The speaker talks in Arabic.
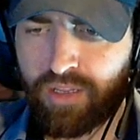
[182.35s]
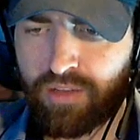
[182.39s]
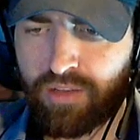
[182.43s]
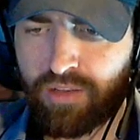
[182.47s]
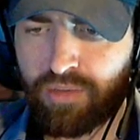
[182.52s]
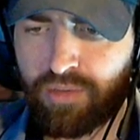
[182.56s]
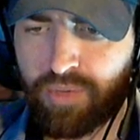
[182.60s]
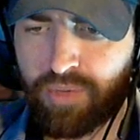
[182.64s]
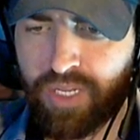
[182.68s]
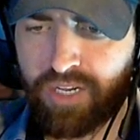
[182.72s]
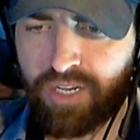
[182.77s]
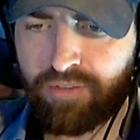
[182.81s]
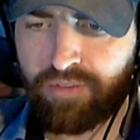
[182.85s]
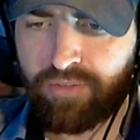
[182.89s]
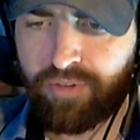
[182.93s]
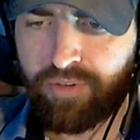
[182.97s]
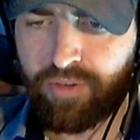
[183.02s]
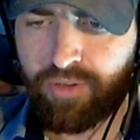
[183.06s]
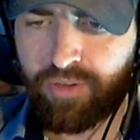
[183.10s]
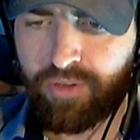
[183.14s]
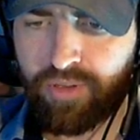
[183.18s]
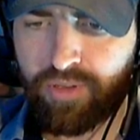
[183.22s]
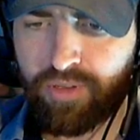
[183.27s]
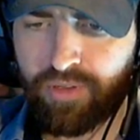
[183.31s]
ما بعرف
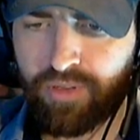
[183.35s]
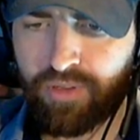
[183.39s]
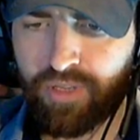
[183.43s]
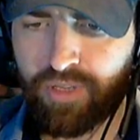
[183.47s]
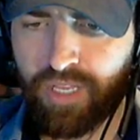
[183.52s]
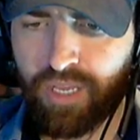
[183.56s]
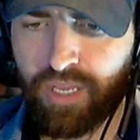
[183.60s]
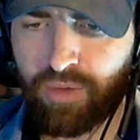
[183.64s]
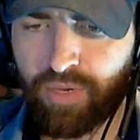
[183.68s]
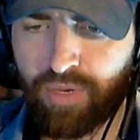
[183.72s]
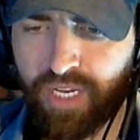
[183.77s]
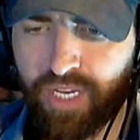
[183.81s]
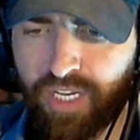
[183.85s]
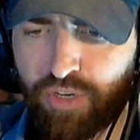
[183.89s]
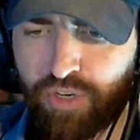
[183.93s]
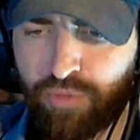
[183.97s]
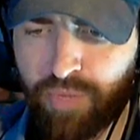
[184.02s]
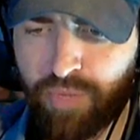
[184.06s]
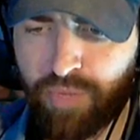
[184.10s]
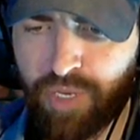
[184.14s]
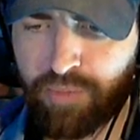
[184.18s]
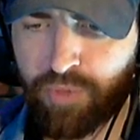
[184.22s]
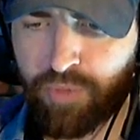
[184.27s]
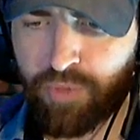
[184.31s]
حاول خليهم
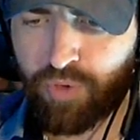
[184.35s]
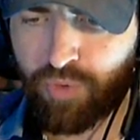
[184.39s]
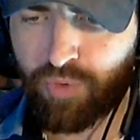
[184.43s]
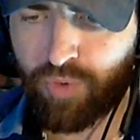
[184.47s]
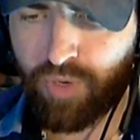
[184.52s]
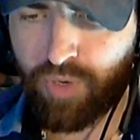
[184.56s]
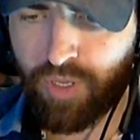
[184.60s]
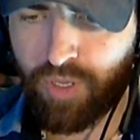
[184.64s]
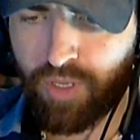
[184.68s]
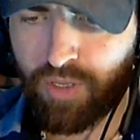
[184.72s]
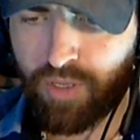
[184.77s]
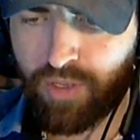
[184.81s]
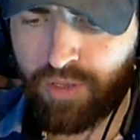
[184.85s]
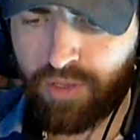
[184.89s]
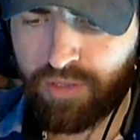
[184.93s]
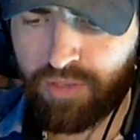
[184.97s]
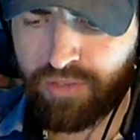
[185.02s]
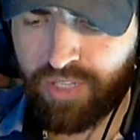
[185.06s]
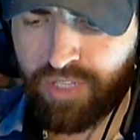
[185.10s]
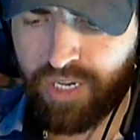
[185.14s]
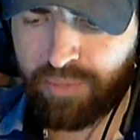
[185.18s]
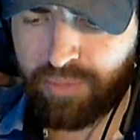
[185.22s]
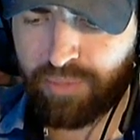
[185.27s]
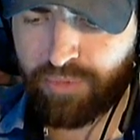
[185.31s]
ما يمروا
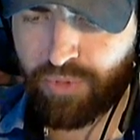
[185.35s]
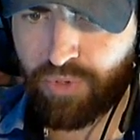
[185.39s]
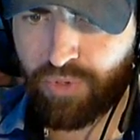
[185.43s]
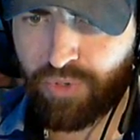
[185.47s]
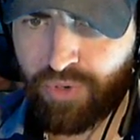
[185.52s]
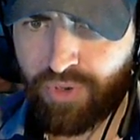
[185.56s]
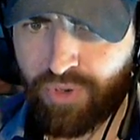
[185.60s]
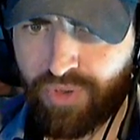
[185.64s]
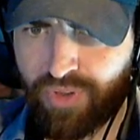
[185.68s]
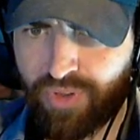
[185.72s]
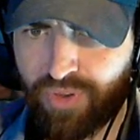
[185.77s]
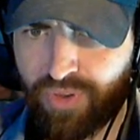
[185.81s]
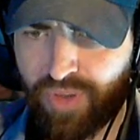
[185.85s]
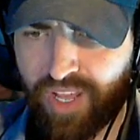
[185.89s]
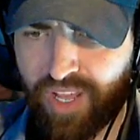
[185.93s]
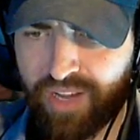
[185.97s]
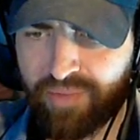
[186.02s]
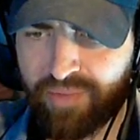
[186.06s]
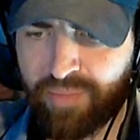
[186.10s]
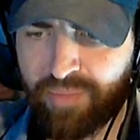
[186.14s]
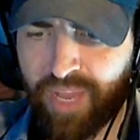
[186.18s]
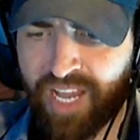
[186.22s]
ضربته ار